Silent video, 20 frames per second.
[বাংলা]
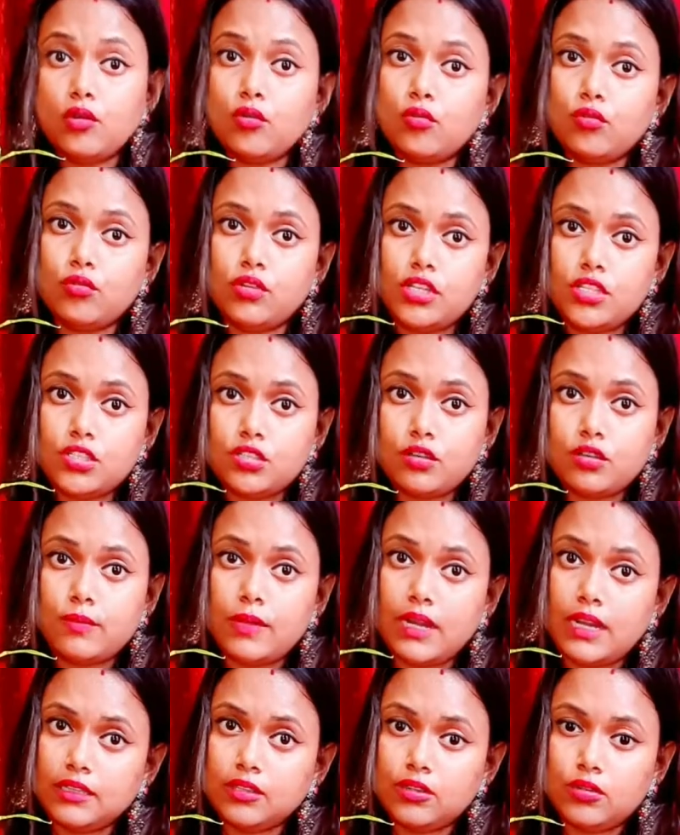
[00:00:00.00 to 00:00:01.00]
উনিশশো
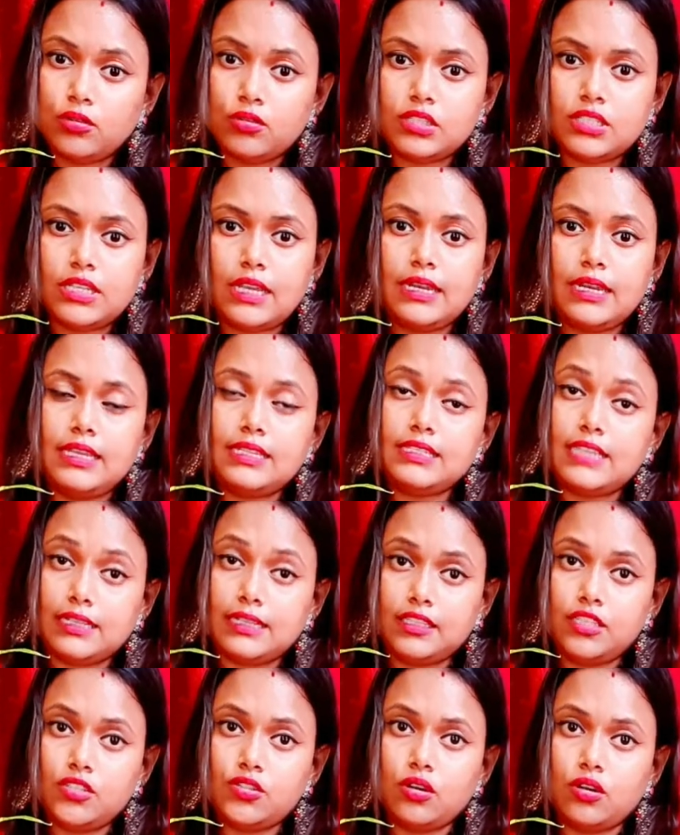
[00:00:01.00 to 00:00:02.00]
সালে
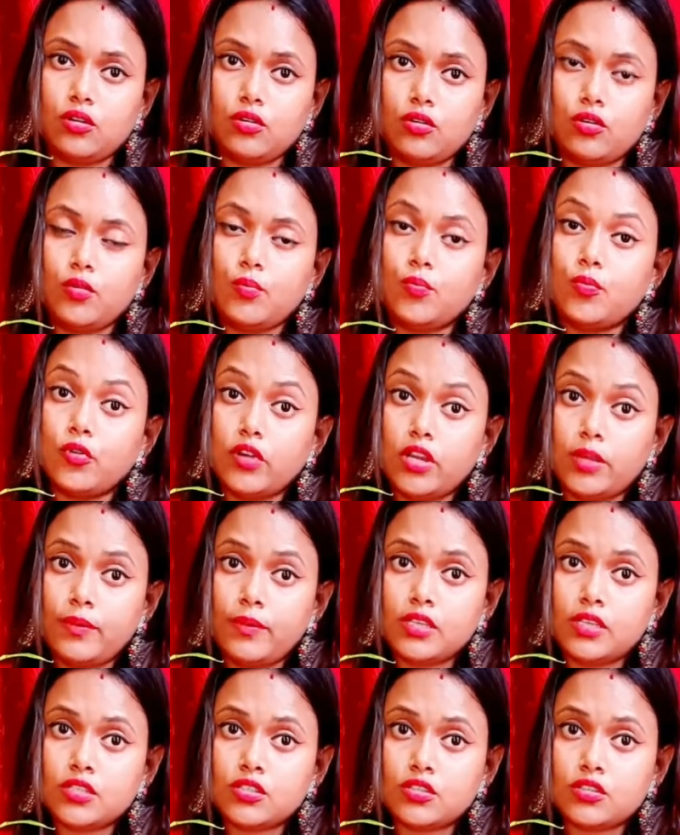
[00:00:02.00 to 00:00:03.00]
জাতিসংঘ
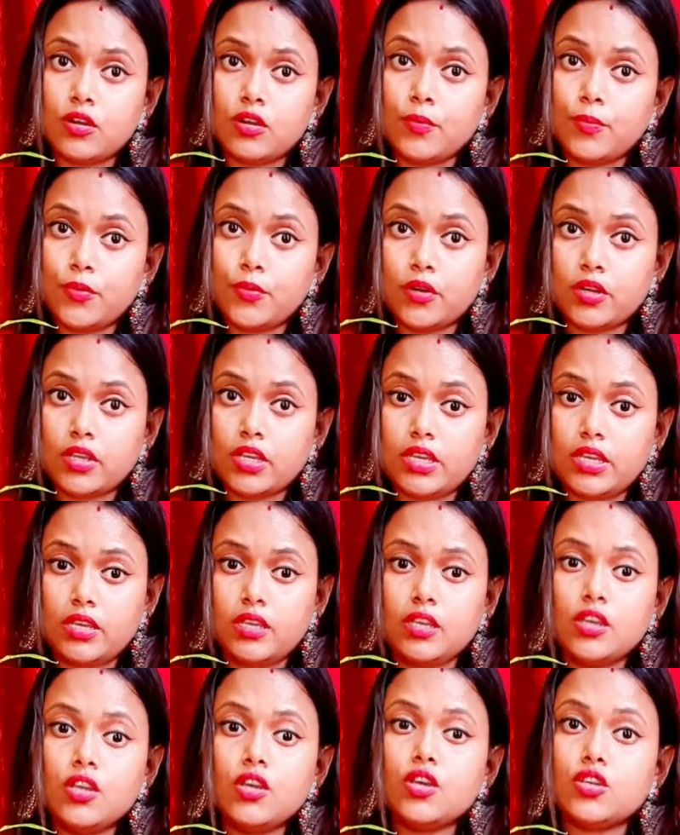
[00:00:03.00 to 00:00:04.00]
পরিবেশ সম্পর্কে
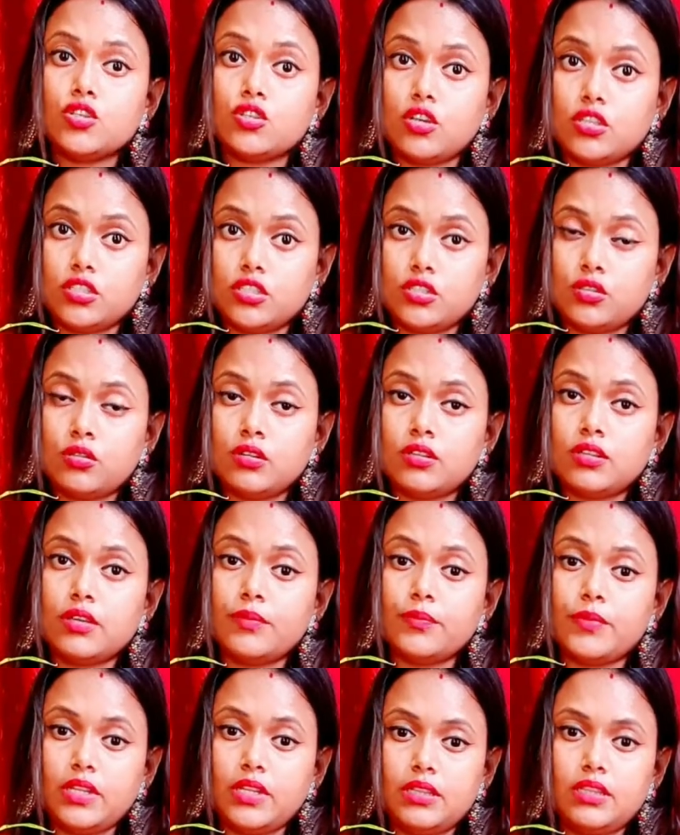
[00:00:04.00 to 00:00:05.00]
সচেতনতা
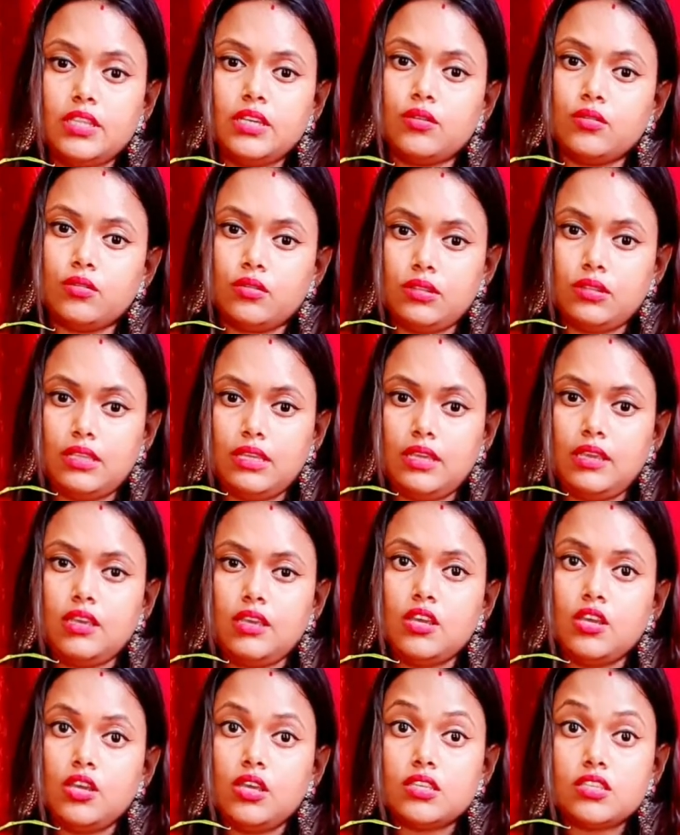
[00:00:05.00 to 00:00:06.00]
বৃদ্ধি করতে
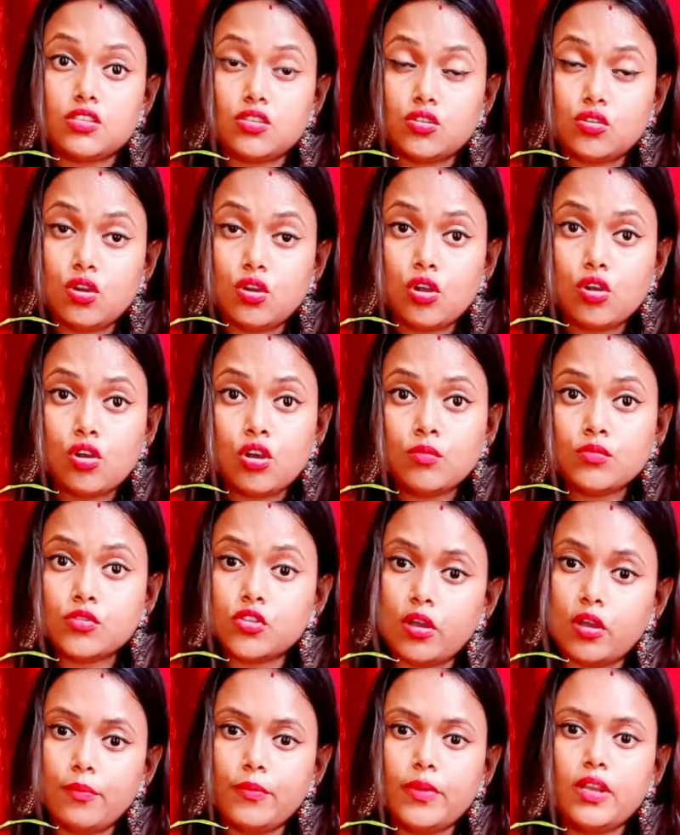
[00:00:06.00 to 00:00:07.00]
স্টকহোম
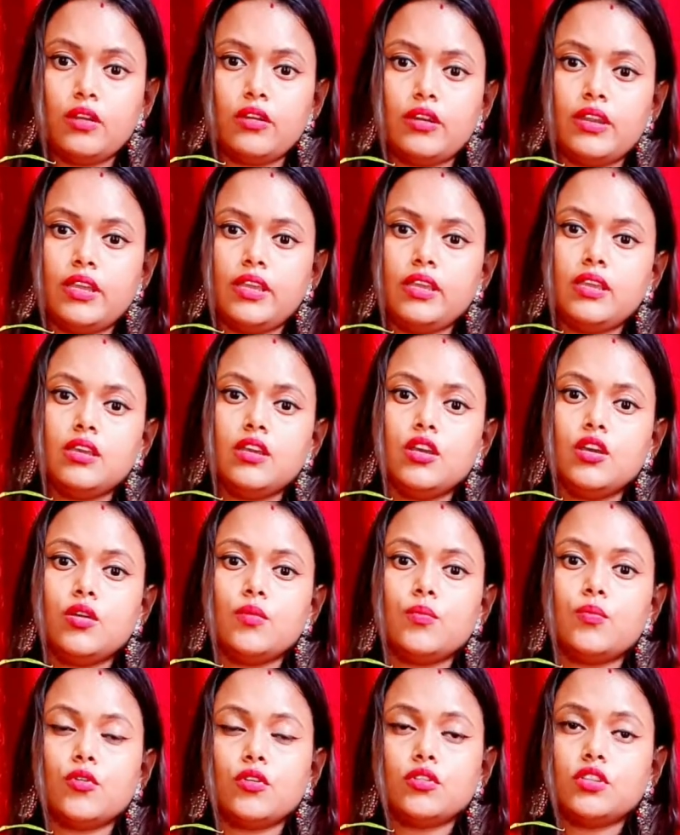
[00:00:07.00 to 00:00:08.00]
সম্মেলনে
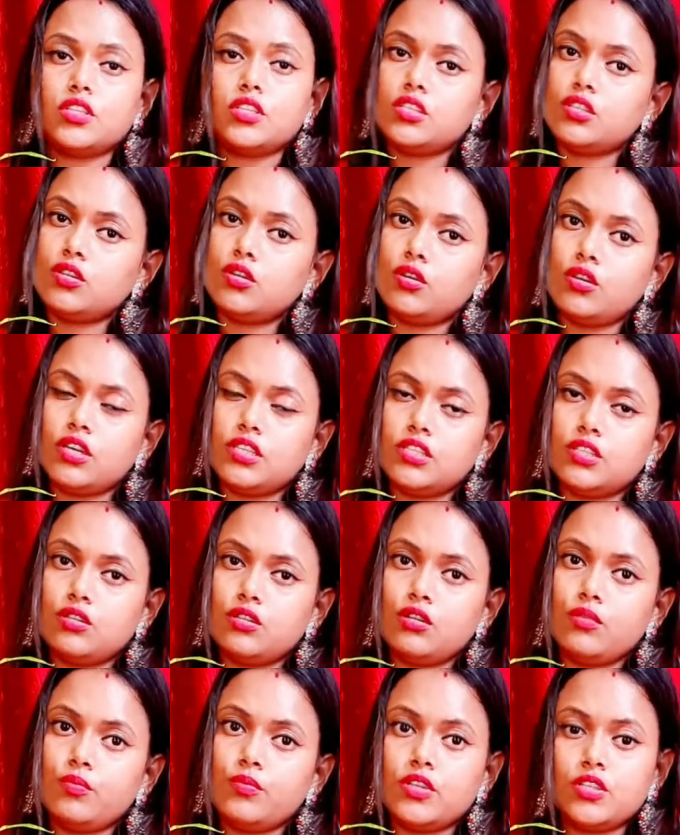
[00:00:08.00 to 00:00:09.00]
প্রতিষ্ঠিত হয়েছিল
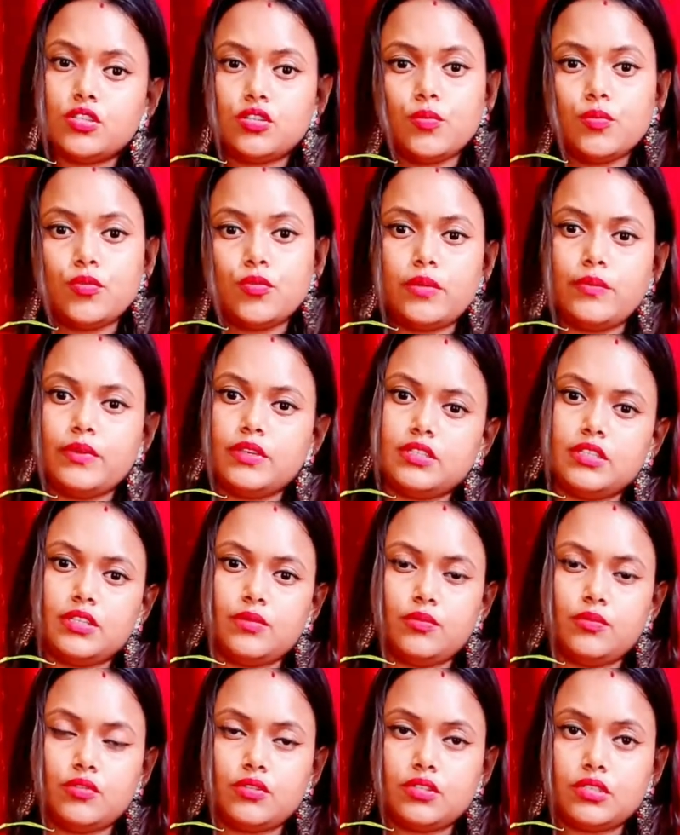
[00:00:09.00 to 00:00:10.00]
বিশ্ব পরিবেশ
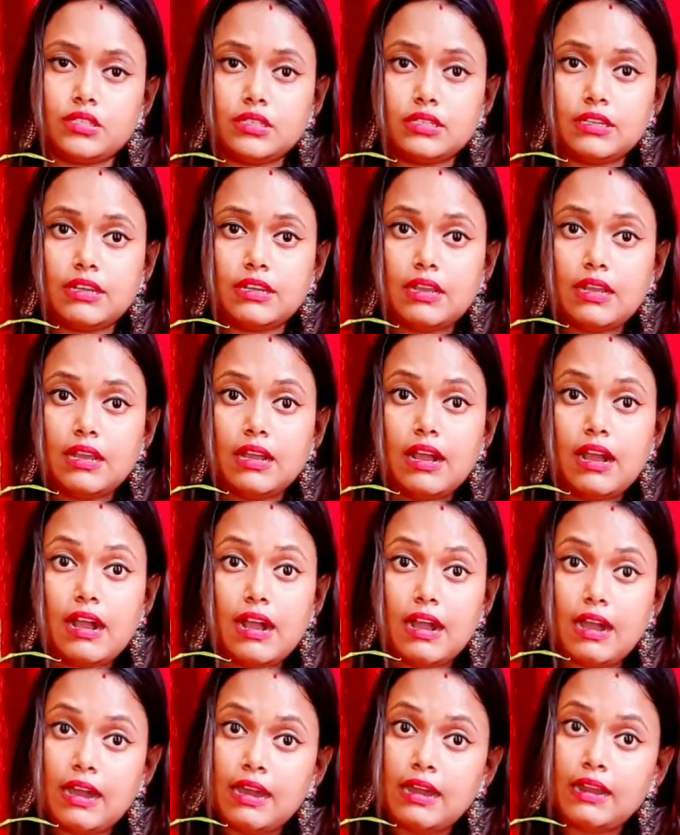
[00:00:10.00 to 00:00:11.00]
দিবস
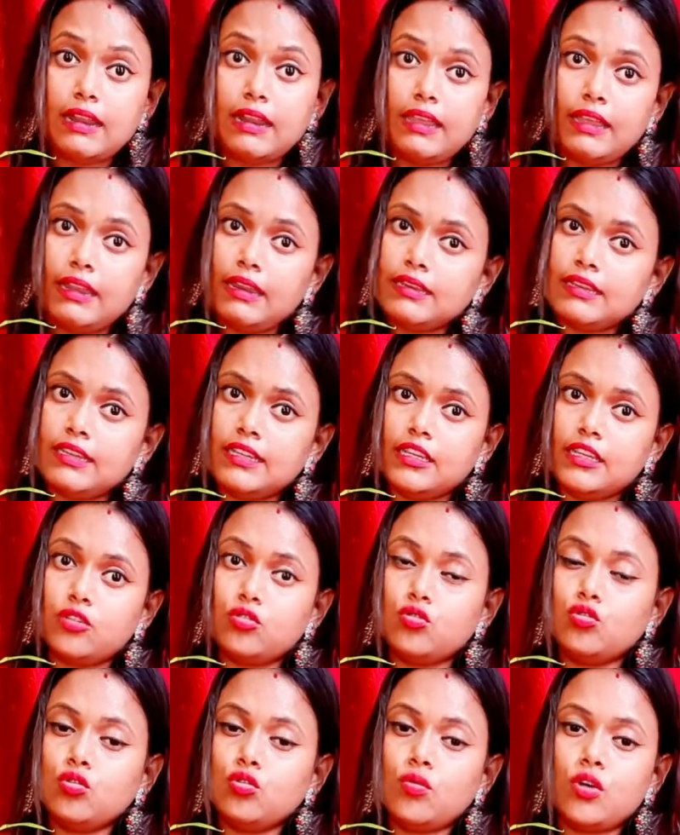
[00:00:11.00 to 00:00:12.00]
আর এর ঠিক
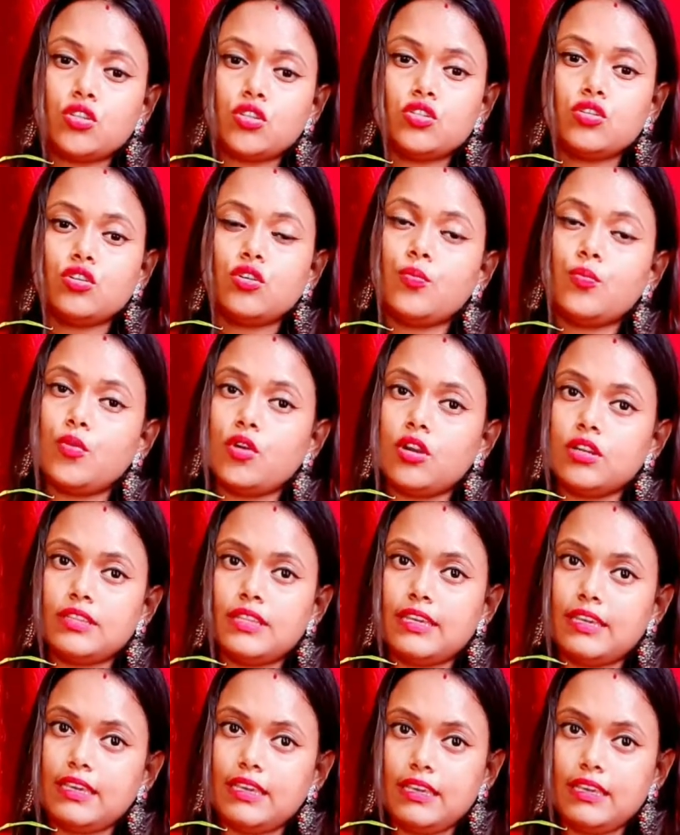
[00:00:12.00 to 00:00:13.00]
দু বছর পর
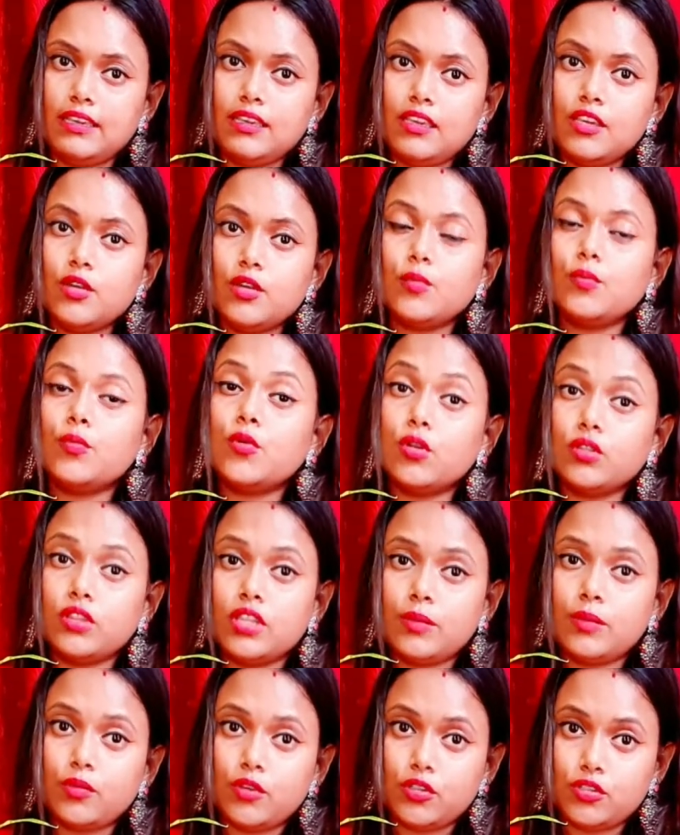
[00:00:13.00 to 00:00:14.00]
থেকেই
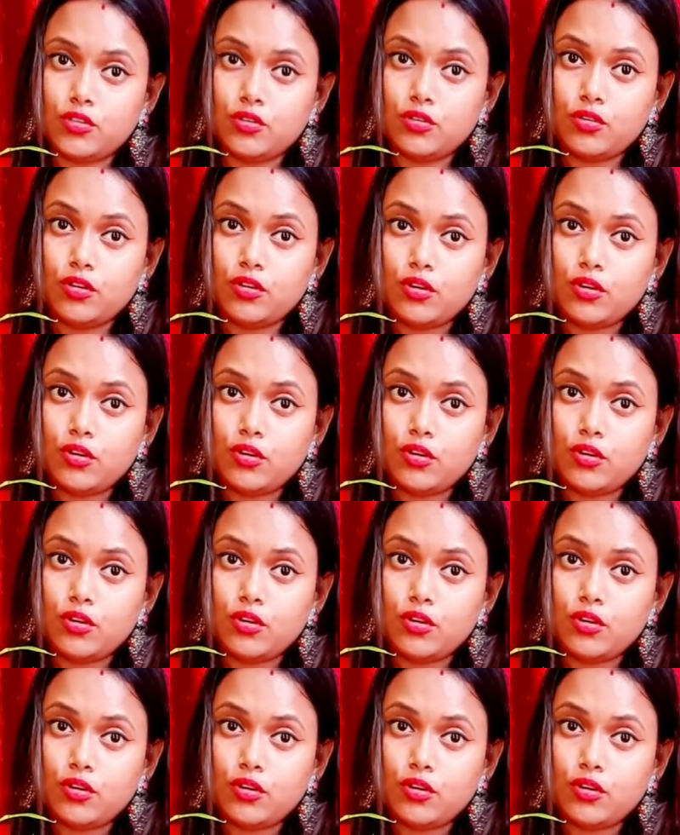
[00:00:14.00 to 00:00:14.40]
প্রতি বছর